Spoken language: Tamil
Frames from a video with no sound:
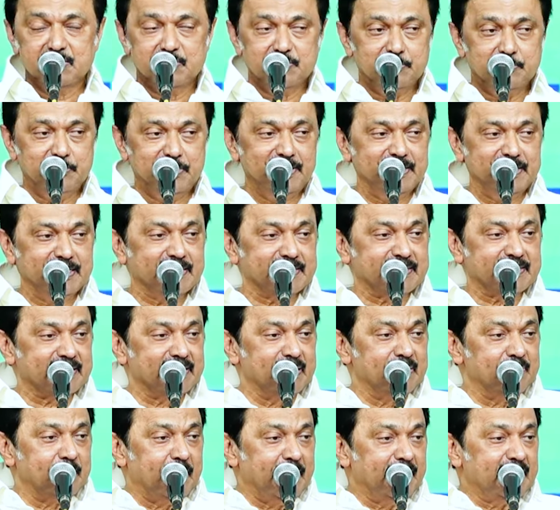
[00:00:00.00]

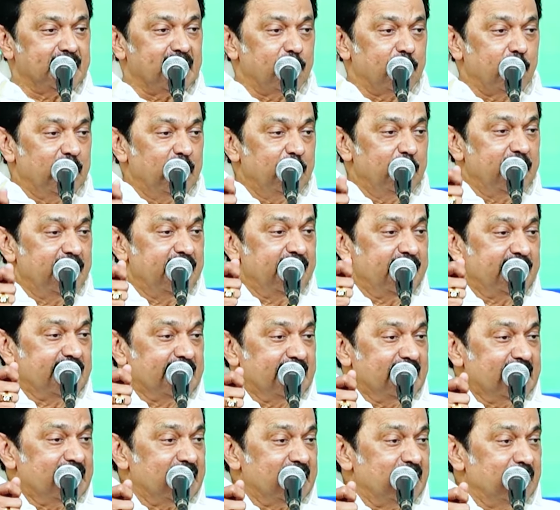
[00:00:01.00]
மீடியாக்கள் மைக்கை கொண்டு போய்
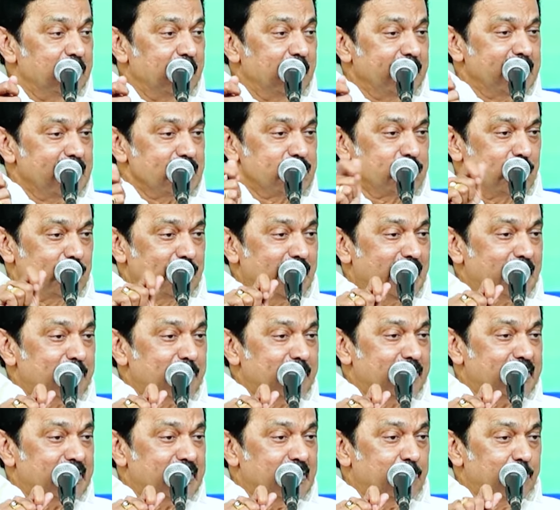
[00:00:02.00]
நீட்டினா பதில்
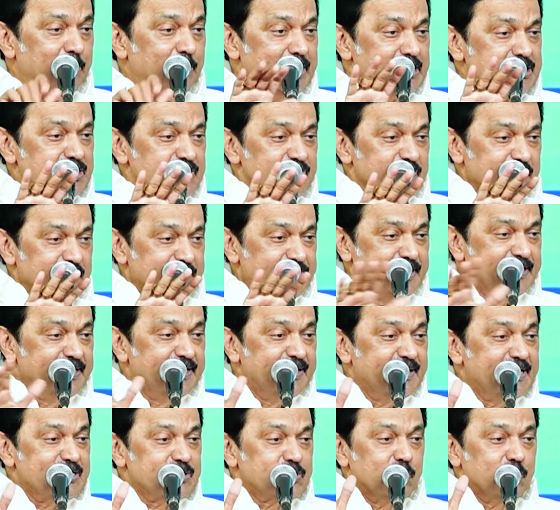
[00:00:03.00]
சொல்லாமல் ப்ளீஸ்
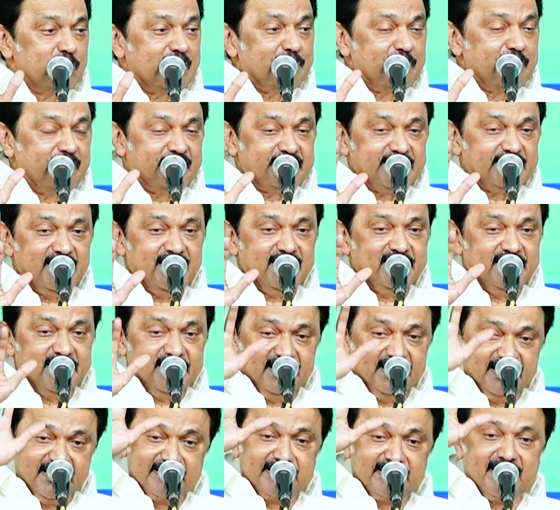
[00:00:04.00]
விட்டுடுங்கன்னு சொன்னவங்க தான்
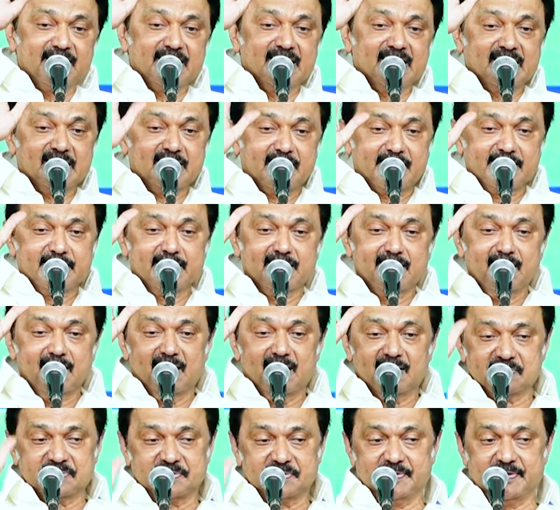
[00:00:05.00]
இருந்தாங்க கடந்த
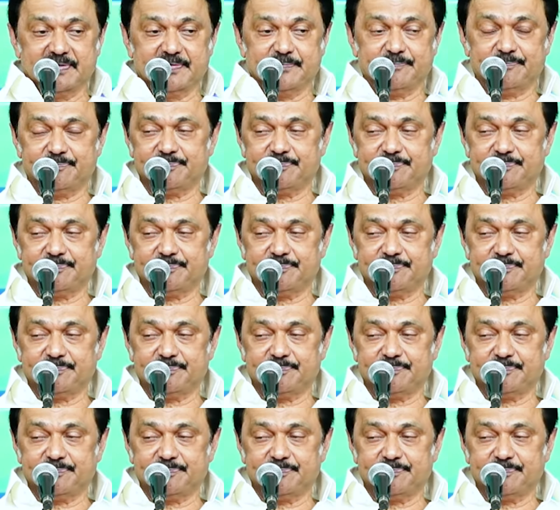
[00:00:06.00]
கால ஆட்சியில்